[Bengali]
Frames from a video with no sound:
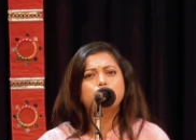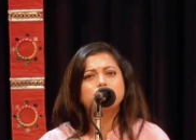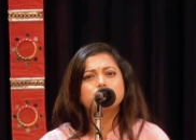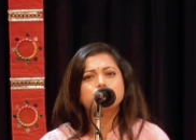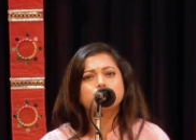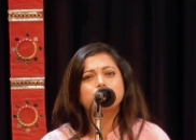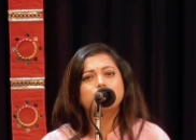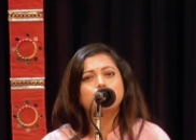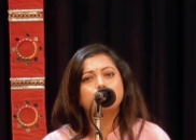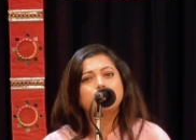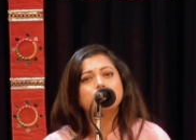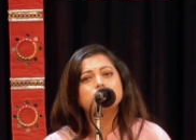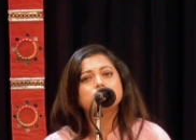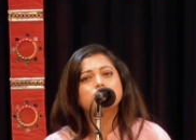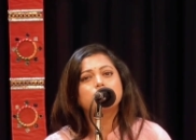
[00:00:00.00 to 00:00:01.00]
বৃষ্টিতে
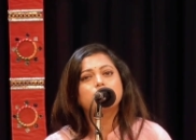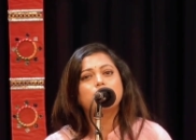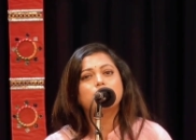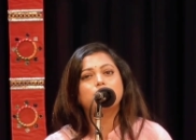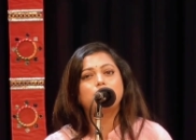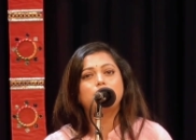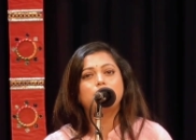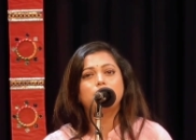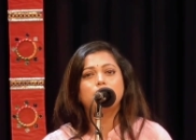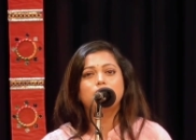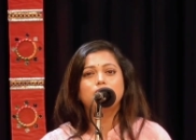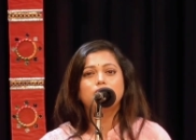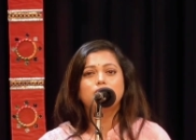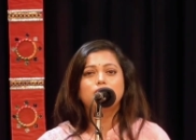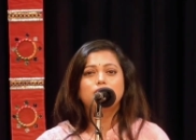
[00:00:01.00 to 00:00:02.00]
ভিজতে থাকে
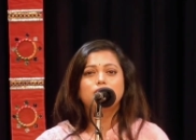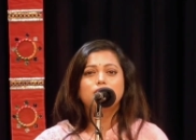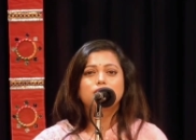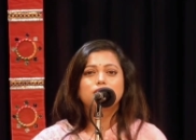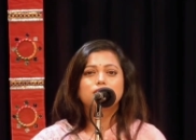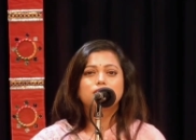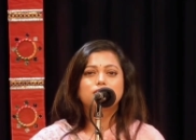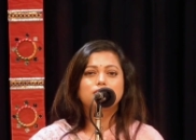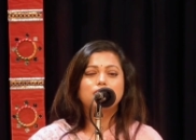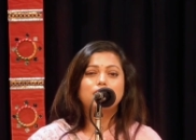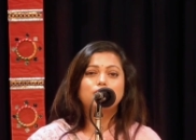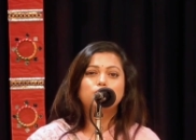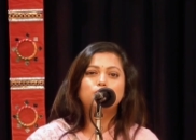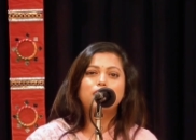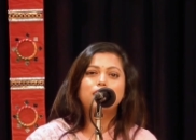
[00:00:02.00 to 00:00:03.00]

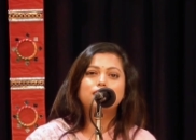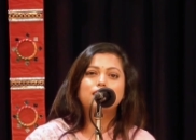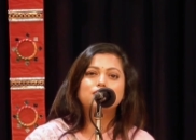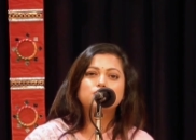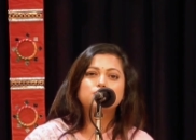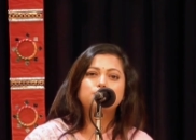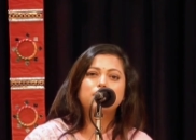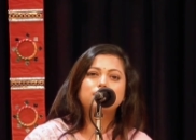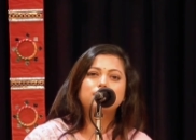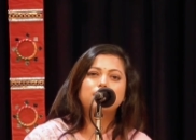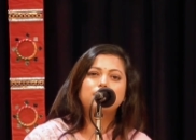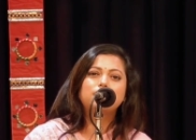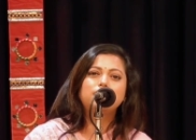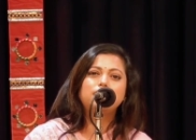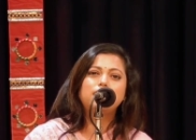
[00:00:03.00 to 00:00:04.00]
কালো আকাশ
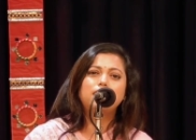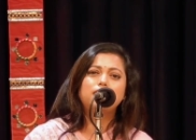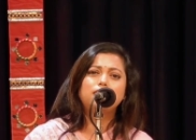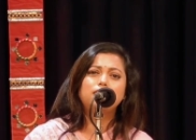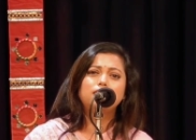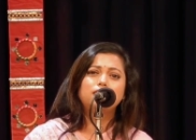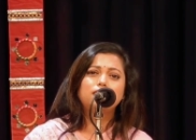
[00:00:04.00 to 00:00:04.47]
মাথায় নিয়ে